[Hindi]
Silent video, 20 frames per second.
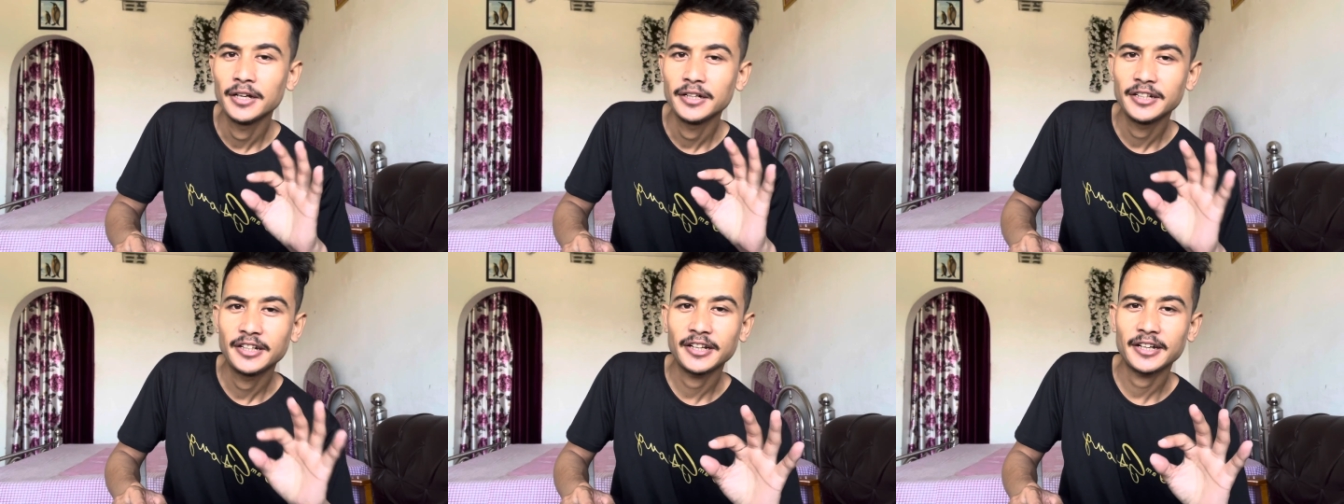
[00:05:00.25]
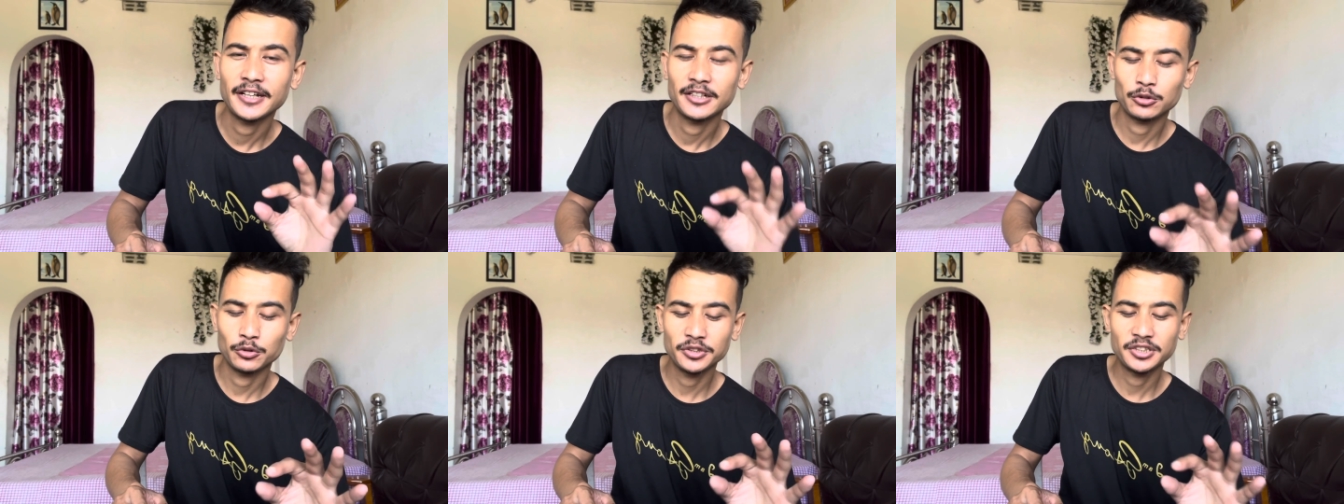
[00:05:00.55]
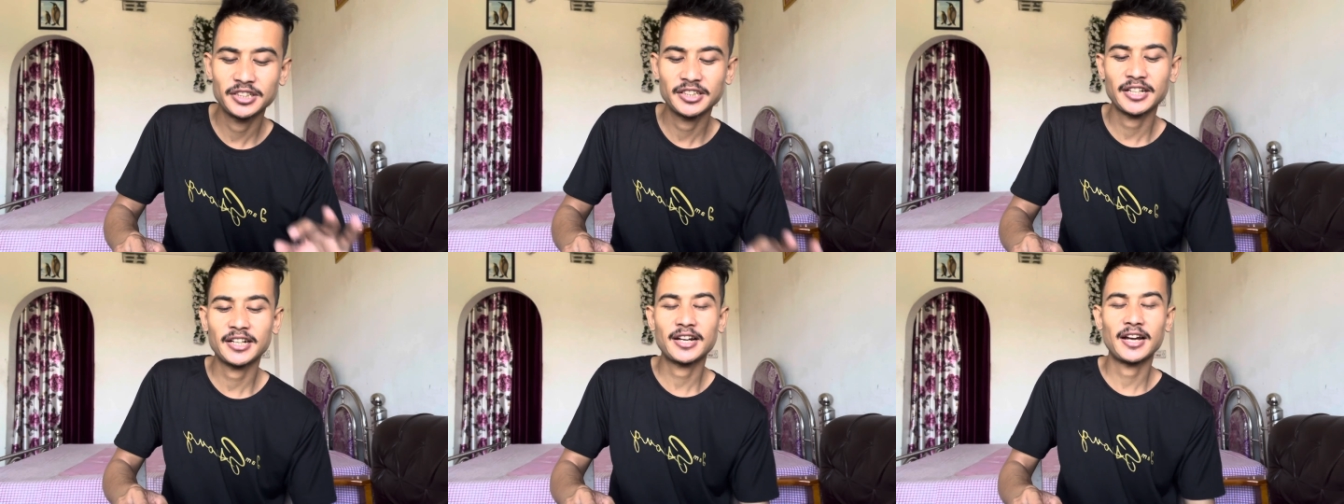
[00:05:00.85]
ठीक है तो
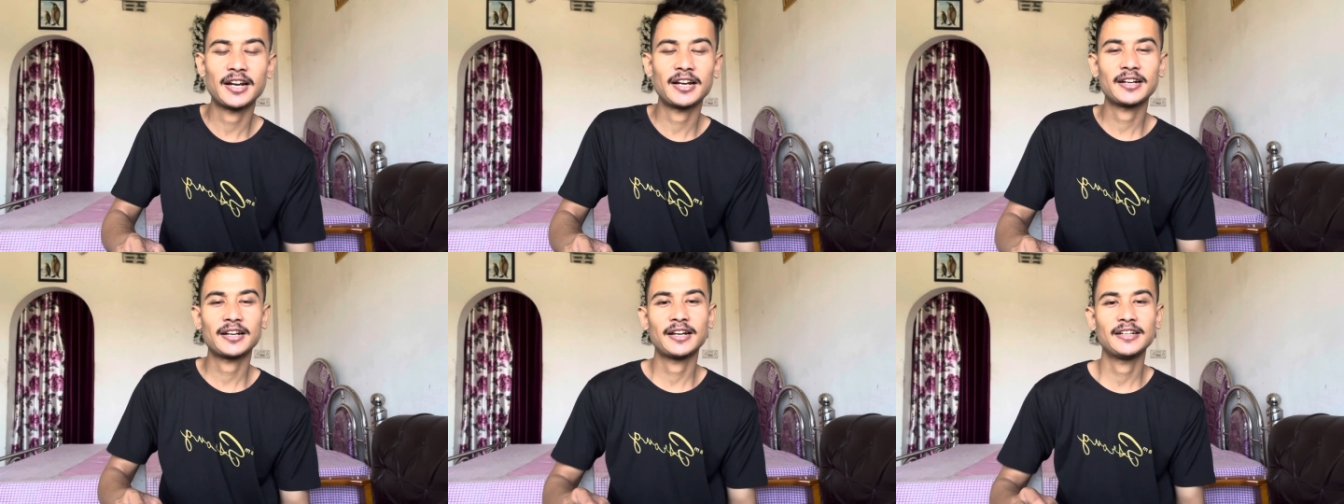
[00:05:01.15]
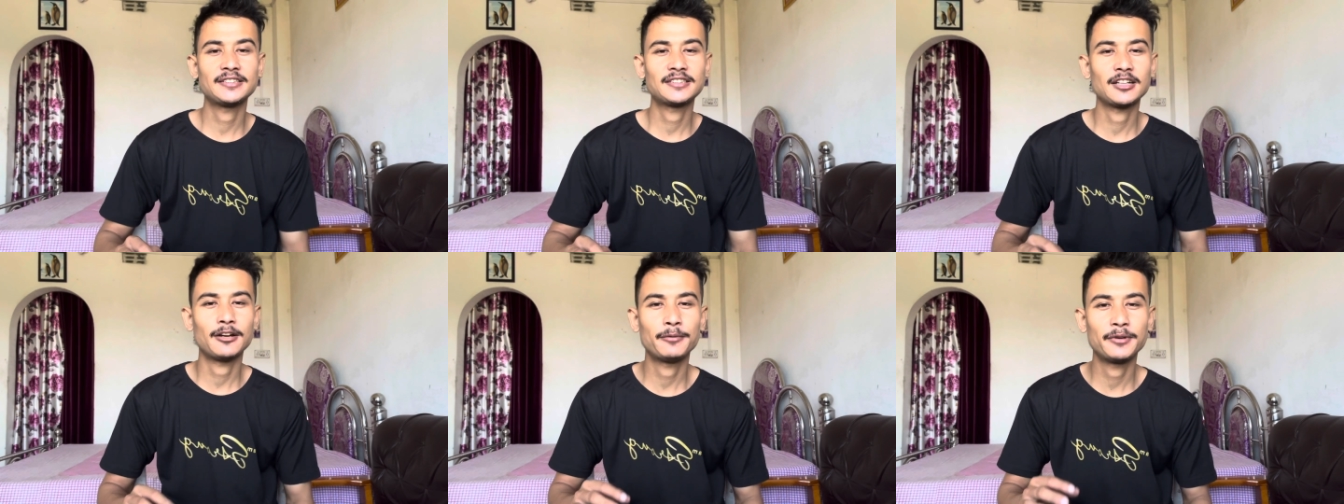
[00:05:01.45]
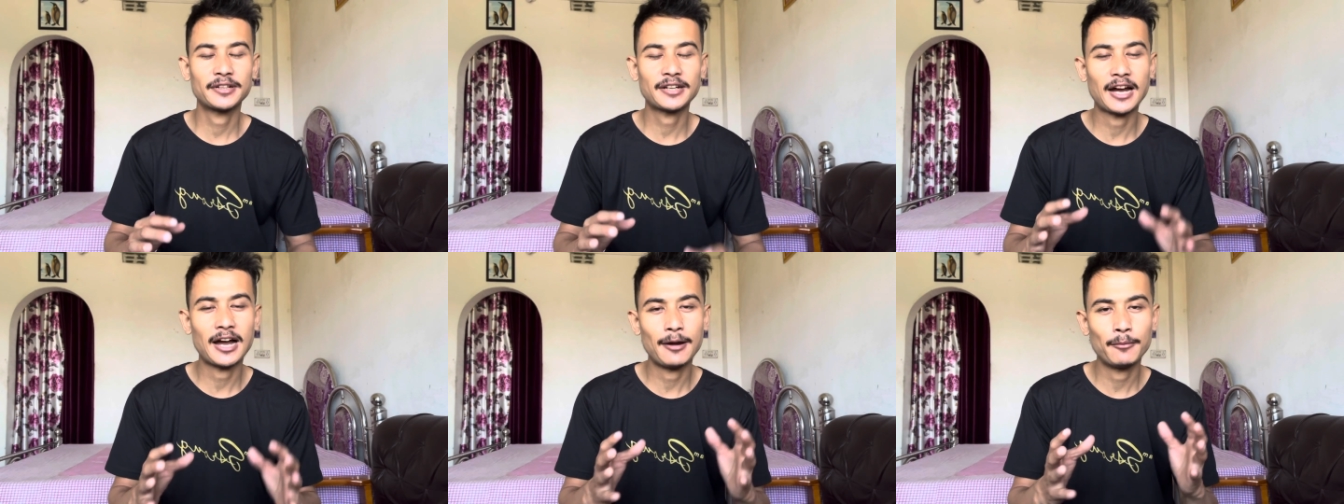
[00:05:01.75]
इसी के कारण गाइस
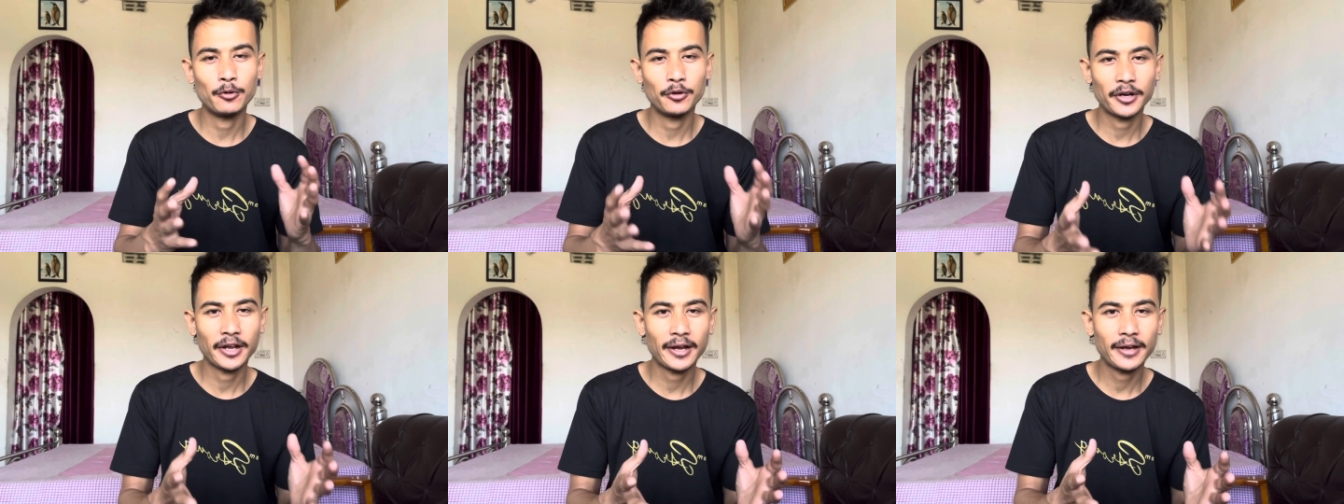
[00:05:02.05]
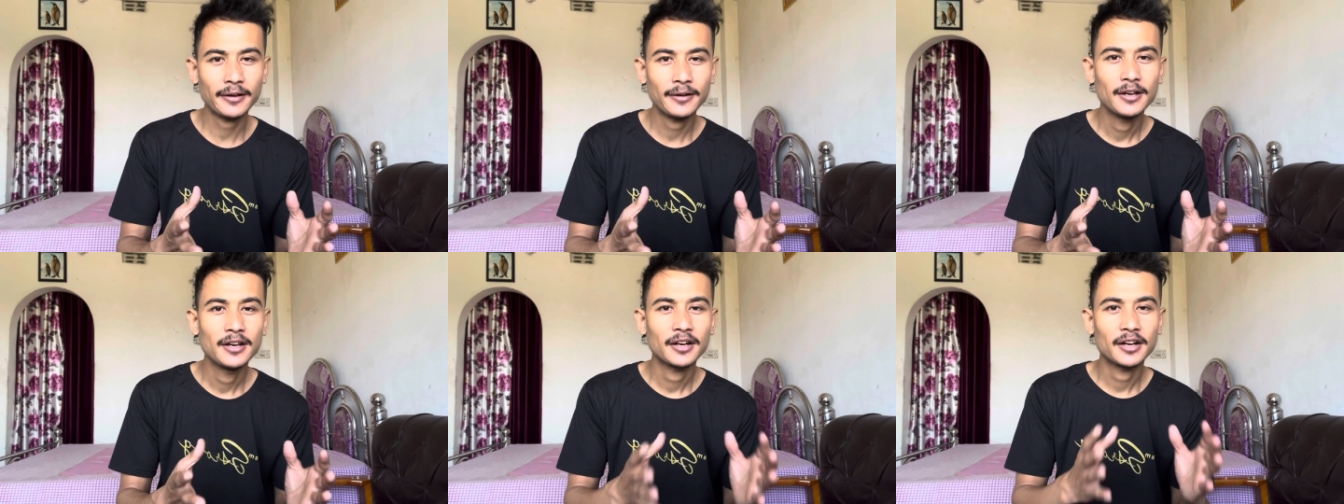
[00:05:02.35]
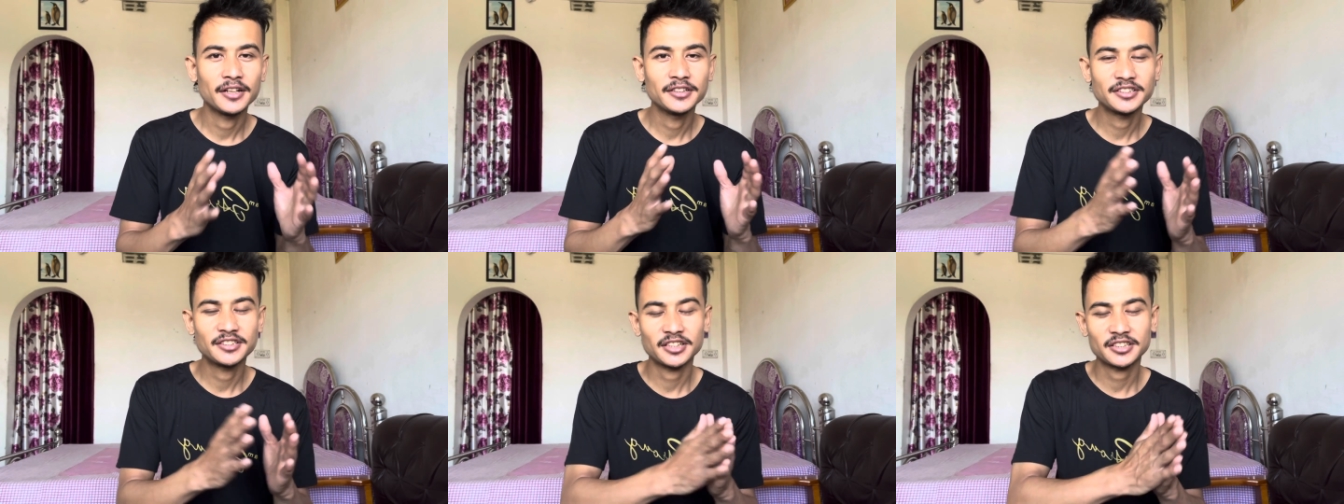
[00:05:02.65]
अभी काम हो रहा है
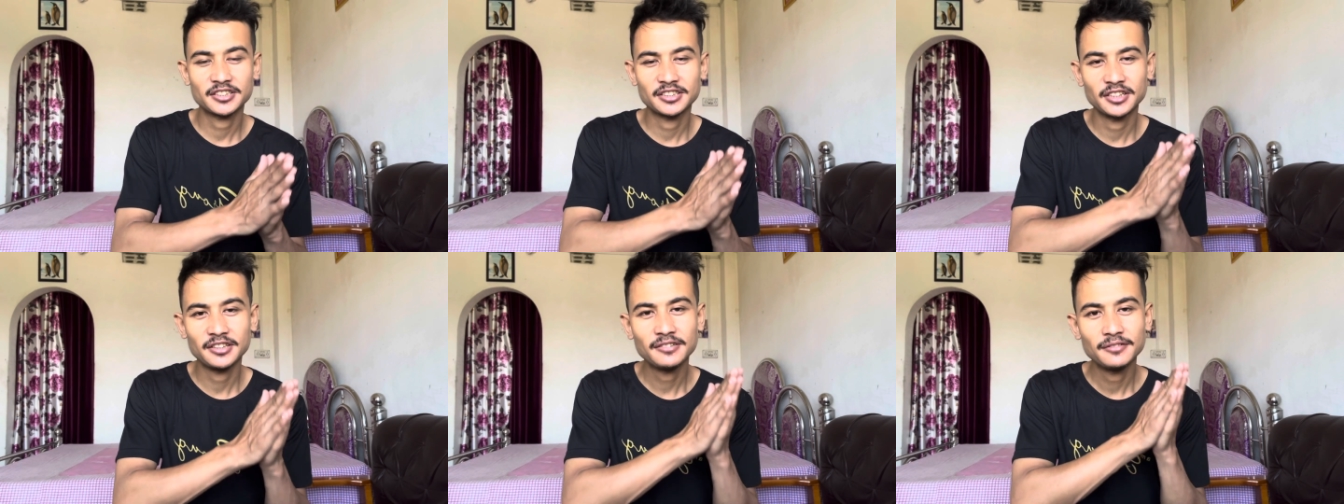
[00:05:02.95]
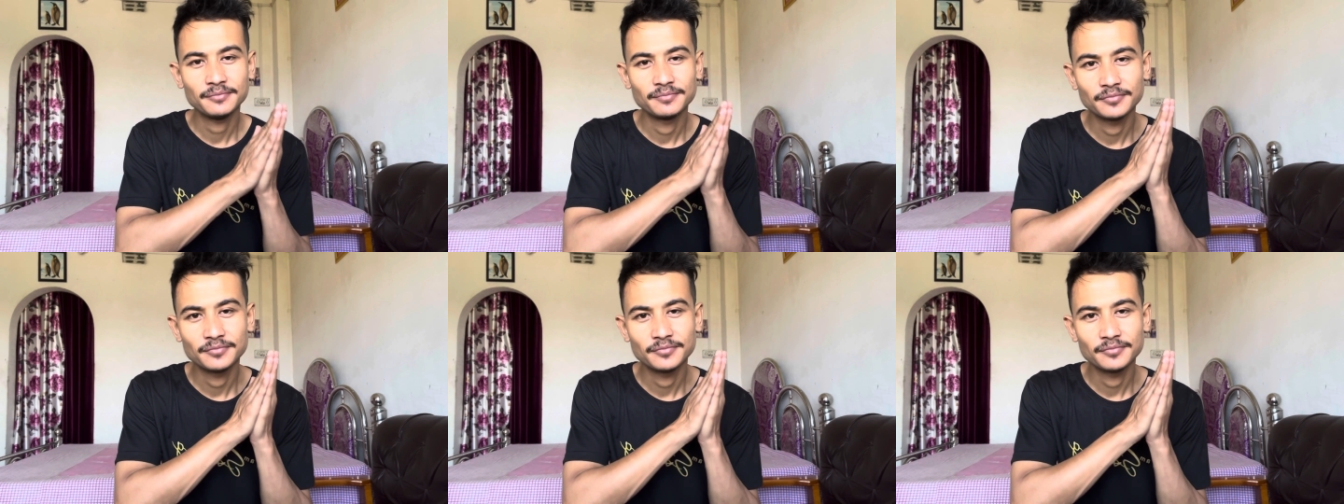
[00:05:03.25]
कंस्ट्रक्शन